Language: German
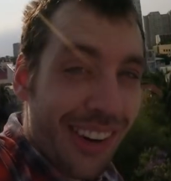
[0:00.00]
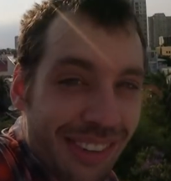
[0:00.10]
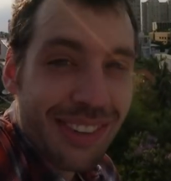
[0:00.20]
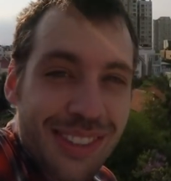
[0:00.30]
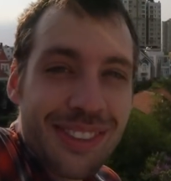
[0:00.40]
auch
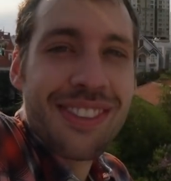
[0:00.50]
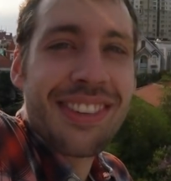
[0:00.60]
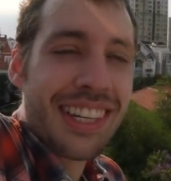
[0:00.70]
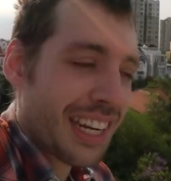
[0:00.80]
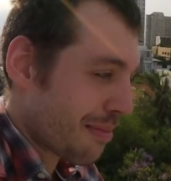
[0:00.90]
etwas von
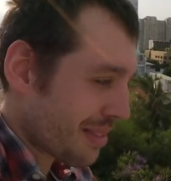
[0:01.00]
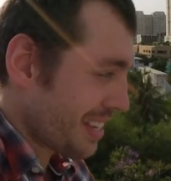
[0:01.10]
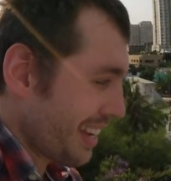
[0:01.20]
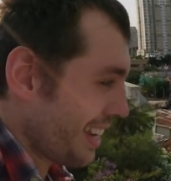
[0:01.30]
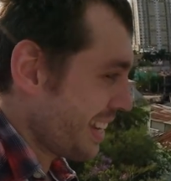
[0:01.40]
Vietnam
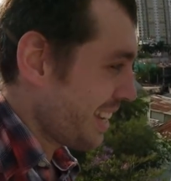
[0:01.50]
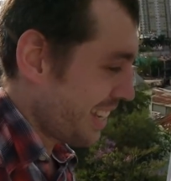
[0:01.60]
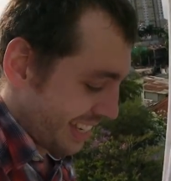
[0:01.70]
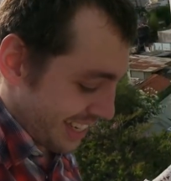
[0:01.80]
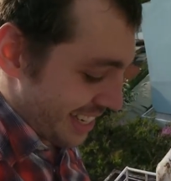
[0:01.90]
sehen.
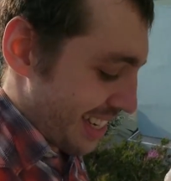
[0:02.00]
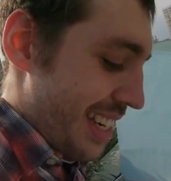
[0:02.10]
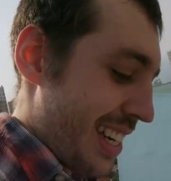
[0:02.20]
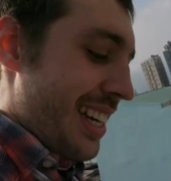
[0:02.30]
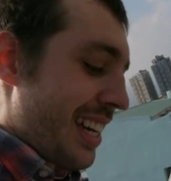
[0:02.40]

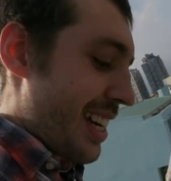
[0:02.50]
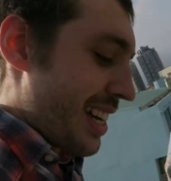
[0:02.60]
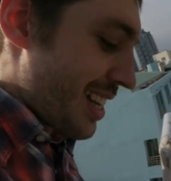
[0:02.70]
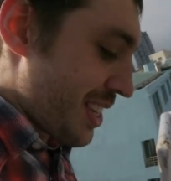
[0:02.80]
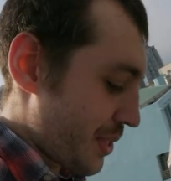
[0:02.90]

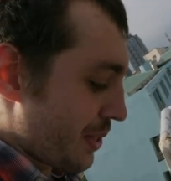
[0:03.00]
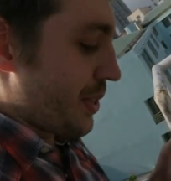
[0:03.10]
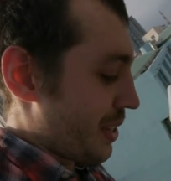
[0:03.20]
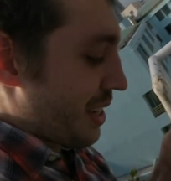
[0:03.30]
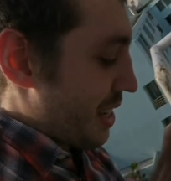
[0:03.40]
Also